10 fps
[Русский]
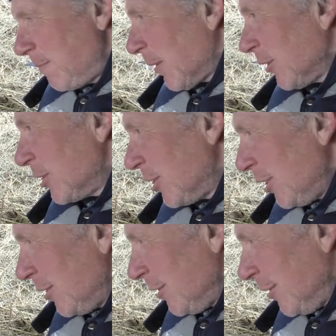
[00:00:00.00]

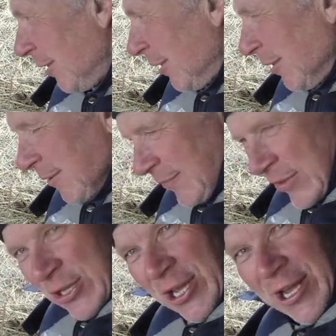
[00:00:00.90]
порычи.
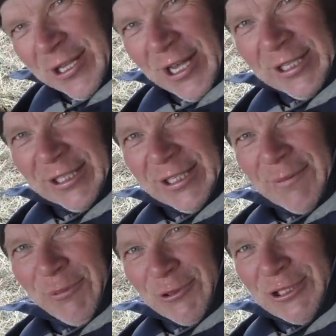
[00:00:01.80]
Не, я тебе
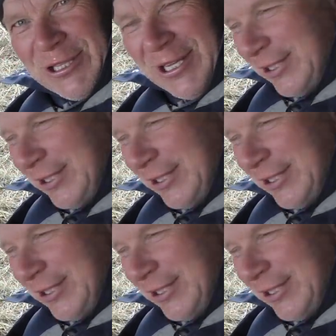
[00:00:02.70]
так просто не